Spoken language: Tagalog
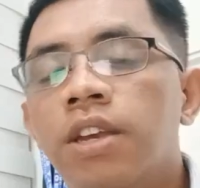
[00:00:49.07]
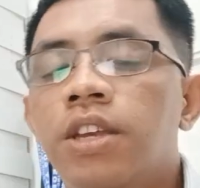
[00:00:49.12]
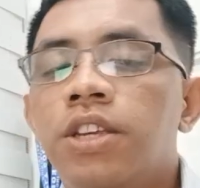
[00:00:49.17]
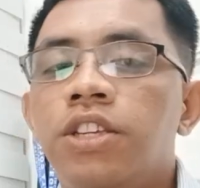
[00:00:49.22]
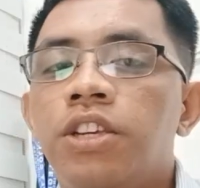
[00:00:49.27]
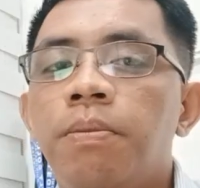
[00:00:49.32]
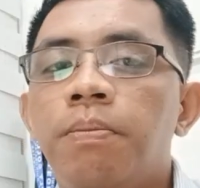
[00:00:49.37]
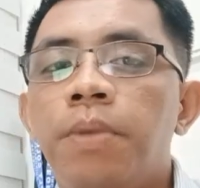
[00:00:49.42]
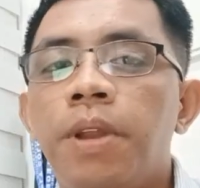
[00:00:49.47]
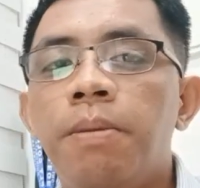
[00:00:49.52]

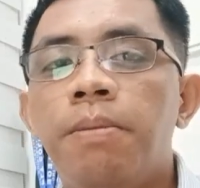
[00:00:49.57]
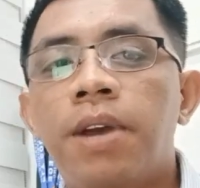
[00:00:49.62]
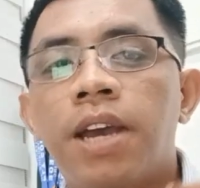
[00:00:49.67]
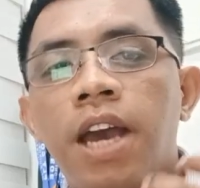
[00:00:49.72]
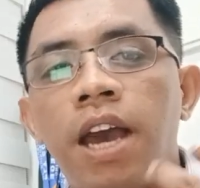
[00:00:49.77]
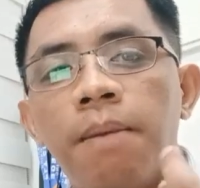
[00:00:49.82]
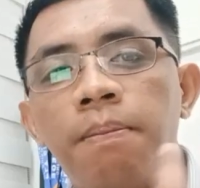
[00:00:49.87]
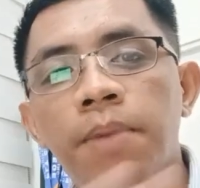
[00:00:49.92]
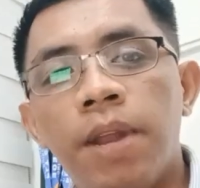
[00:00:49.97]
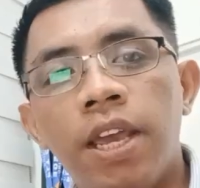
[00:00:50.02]
syempre
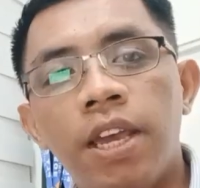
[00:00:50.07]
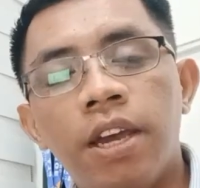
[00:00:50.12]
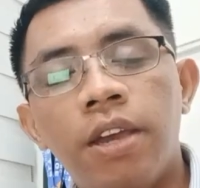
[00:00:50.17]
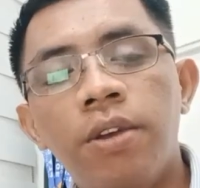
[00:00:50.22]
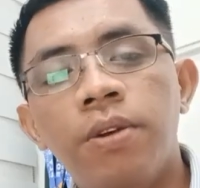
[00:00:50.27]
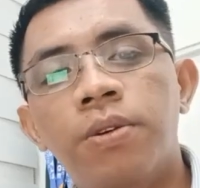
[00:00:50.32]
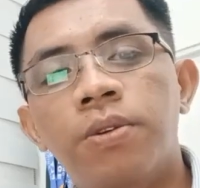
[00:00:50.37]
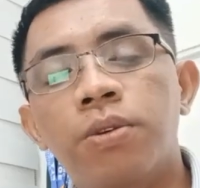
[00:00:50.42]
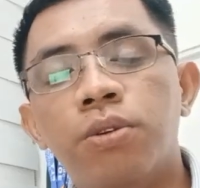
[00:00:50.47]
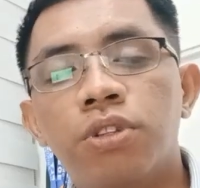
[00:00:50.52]
mag-apply
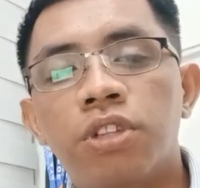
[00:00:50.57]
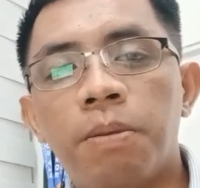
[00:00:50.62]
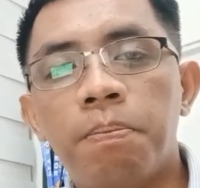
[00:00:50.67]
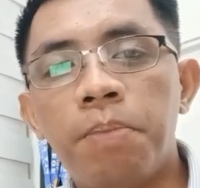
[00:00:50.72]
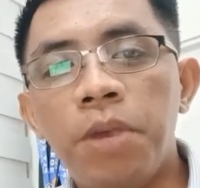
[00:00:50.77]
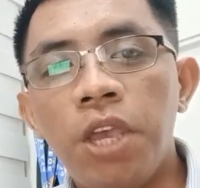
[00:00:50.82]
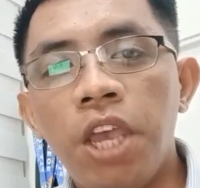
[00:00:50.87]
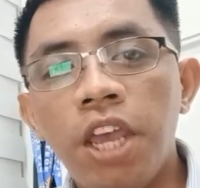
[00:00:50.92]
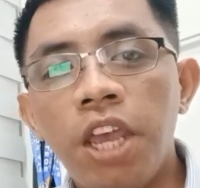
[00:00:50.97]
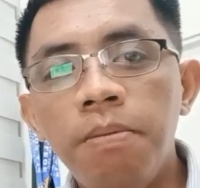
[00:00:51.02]
kayo kung sa
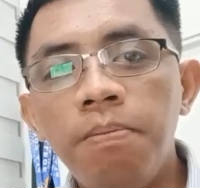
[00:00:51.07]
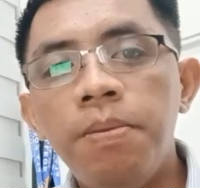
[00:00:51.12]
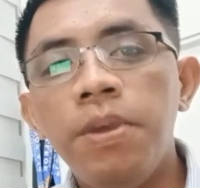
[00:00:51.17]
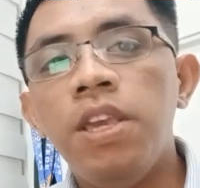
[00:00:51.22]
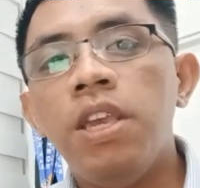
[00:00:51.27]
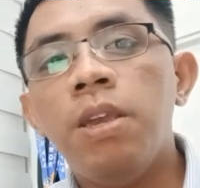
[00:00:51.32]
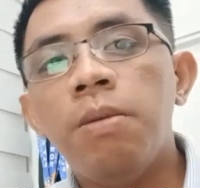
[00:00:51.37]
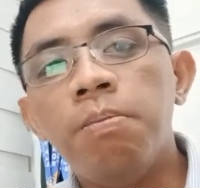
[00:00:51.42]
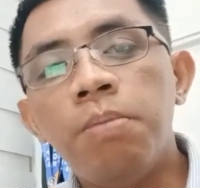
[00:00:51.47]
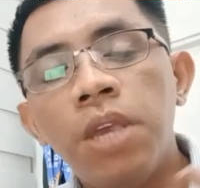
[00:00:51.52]

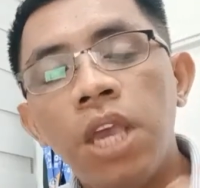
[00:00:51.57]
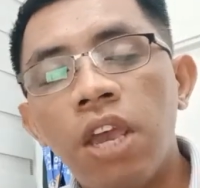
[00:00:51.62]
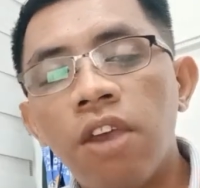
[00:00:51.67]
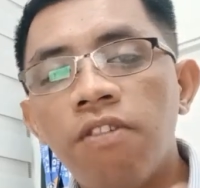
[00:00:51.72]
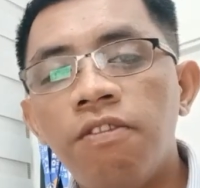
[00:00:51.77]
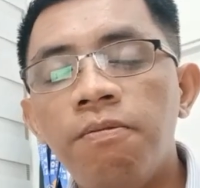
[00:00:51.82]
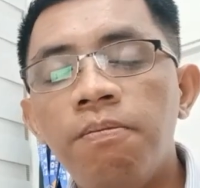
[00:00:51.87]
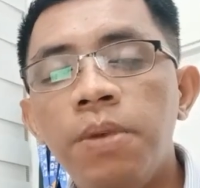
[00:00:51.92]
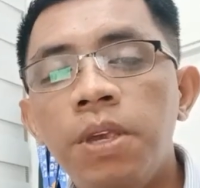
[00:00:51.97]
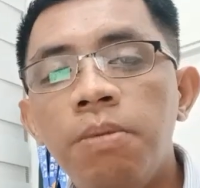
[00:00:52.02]
PNP,
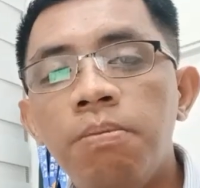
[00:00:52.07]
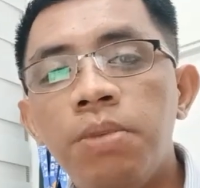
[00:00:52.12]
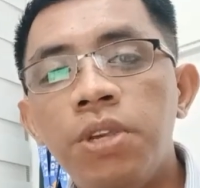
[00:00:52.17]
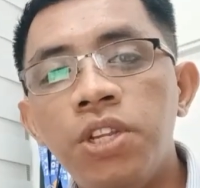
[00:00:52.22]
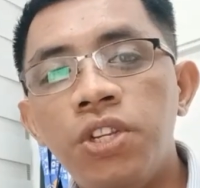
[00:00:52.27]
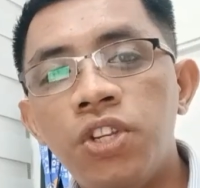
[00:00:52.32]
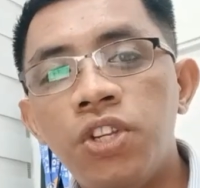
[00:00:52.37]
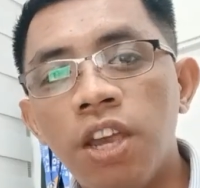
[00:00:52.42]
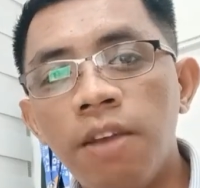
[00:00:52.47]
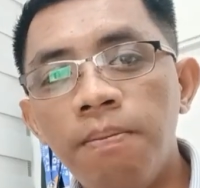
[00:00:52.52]
BFP,
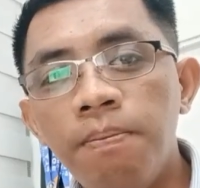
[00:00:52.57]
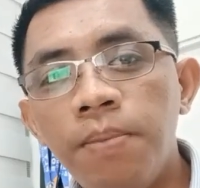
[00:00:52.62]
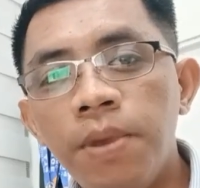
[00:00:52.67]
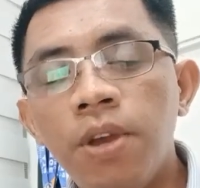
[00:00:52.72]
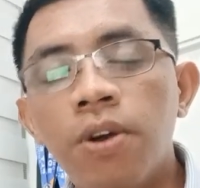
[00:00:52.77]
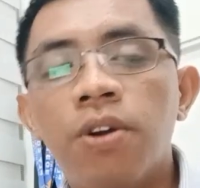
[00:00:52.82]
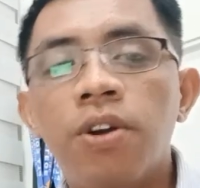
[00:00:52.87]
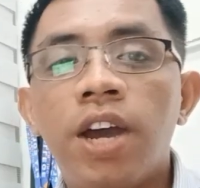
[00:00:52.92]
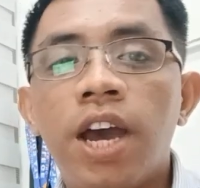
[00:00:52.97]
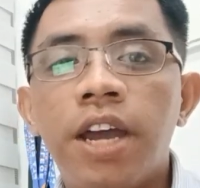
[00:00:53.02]
BGMP
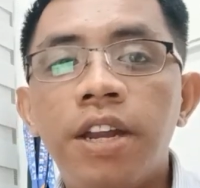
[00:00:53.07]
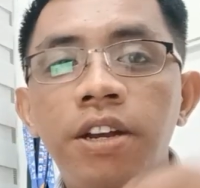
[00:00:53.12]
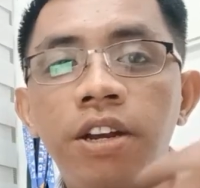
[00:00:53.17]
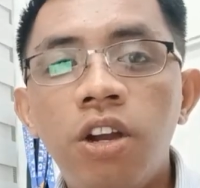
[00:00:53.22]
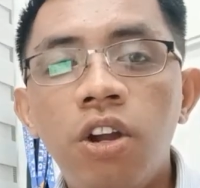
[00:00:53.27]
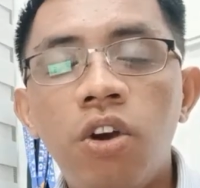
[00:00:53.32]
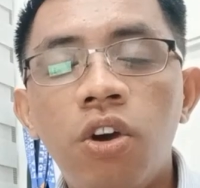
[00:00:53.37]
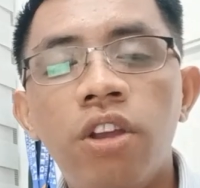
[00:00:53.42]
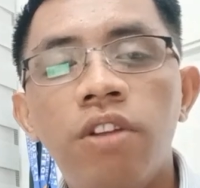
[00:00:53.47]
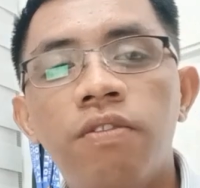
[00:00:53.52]
or
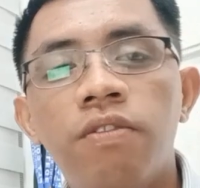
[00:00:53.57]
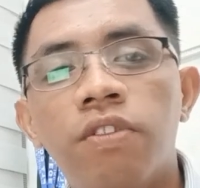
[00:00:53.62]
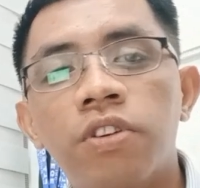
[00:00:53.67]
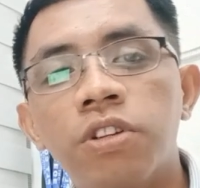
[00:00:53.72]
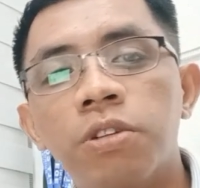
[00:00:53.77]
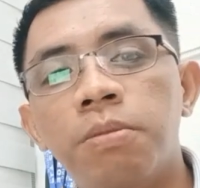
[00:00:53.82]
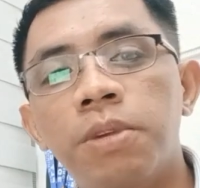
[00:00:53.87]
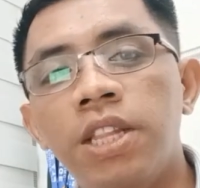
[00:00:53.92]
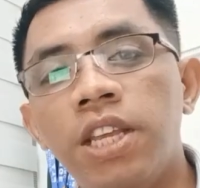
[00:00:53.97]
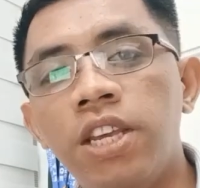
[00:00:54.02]
other law
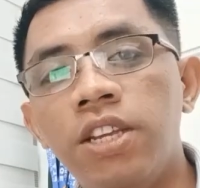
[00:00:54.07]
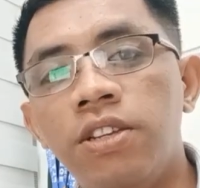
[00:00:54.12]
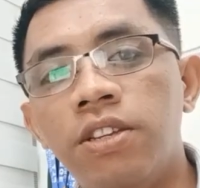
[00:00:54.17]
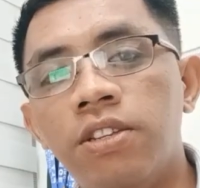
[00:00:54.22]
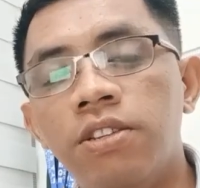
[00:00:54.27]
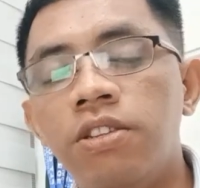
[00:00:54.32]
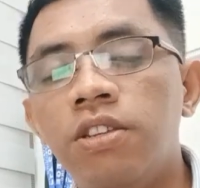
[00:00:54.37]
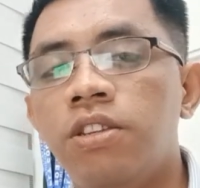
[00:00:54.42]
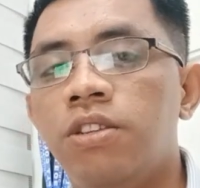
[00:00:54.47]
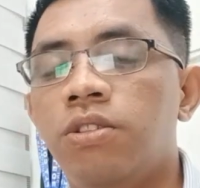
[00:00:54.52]
enforcement
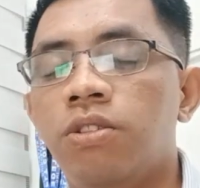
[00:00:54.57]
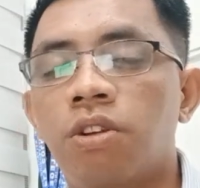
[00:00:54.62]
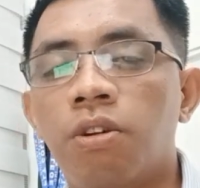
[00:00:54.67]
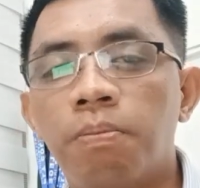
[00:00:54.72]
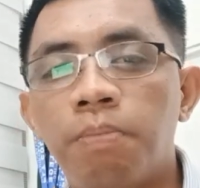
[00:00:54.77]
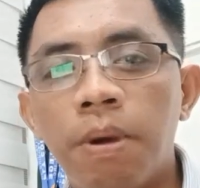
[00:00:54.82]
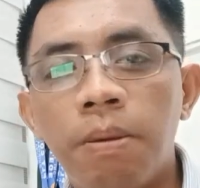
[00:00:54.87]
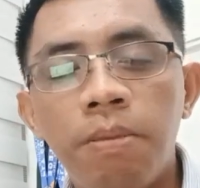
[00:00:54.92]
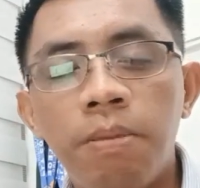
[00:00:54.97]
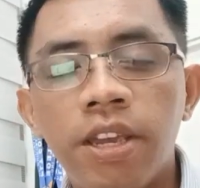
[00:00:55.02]
agencies
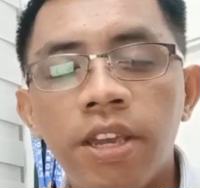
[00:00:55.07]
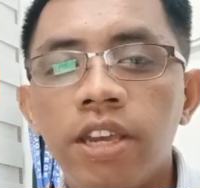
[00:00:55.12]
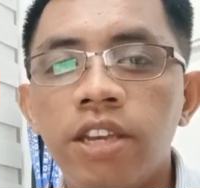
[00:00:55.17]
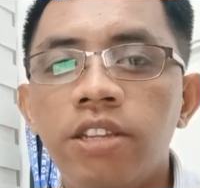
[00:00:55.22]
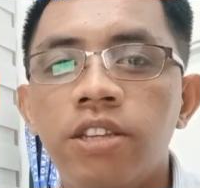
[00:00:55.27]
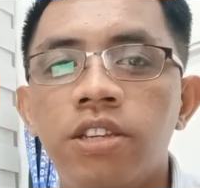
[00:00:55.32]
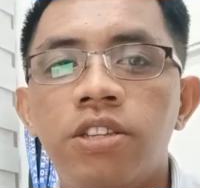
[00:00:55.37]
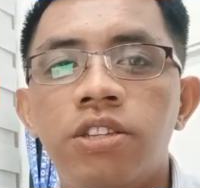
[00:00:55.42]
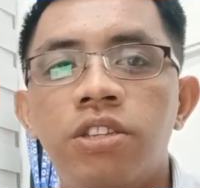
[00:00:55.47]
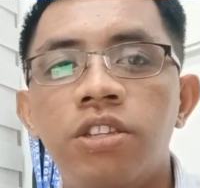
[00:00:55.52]
or public
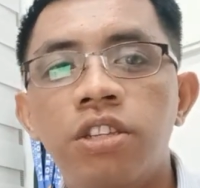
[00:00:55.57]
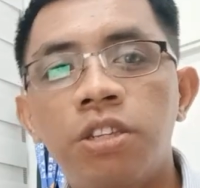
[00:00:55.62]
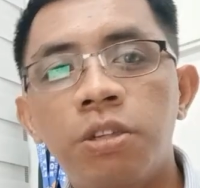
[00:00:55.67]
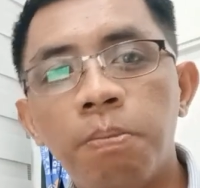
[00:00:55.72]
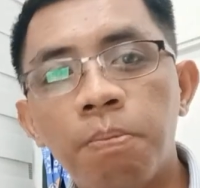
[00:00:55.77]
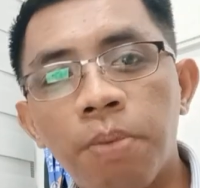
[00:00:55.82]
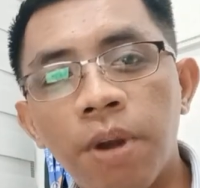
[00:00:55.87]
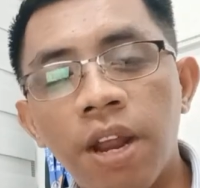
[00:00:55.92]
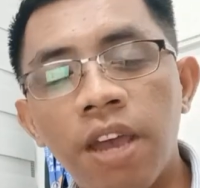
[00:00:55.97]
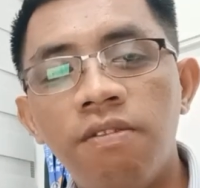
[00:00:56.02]
agencies,
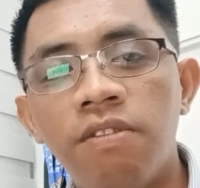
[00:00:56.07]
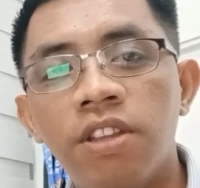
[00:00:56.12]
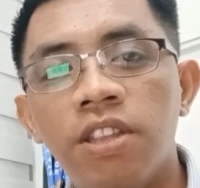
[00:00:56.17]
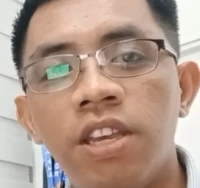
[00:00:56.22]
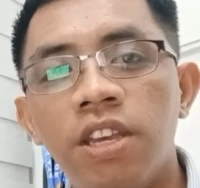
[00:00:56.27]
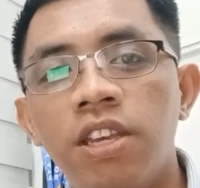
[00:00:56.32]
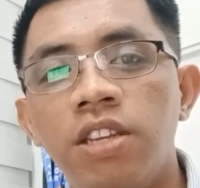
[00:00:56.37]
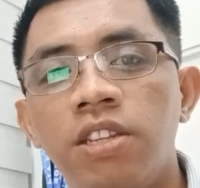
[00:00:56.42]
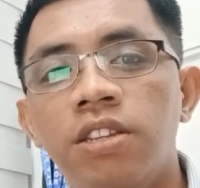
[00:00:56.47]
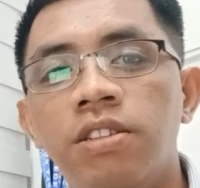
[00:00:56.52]
private
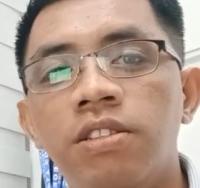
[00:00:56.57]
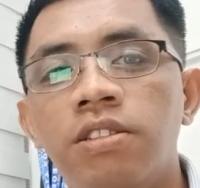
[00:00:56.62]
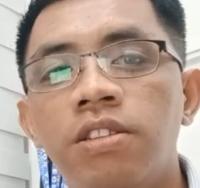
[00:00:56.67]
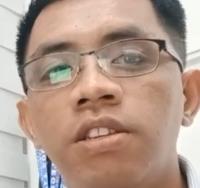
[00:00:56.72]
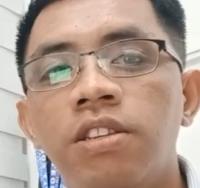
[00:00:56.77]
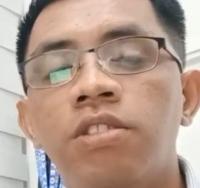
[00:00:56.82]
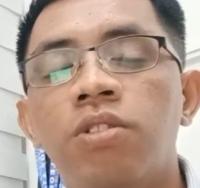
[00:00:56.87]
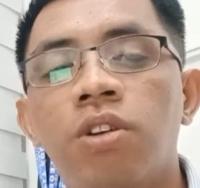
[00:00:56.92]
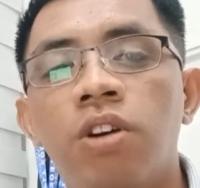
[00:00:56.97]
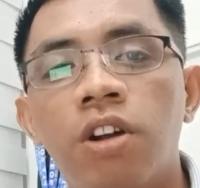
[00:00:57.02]

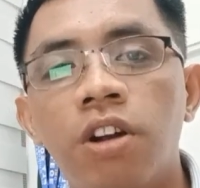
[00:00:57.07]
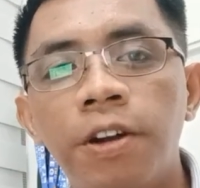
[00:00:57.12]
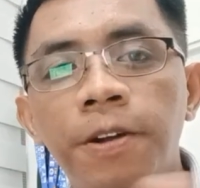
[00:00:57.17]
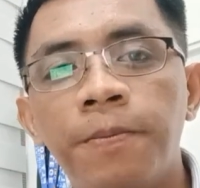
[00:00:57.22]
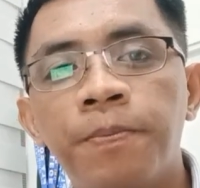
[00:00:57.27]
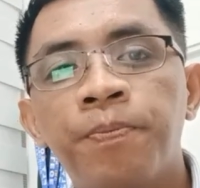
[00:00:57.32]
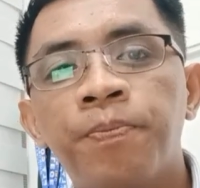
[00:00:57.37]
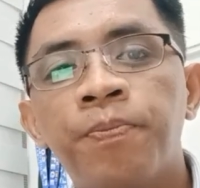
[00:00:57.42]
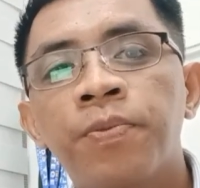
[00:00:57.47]
agencies or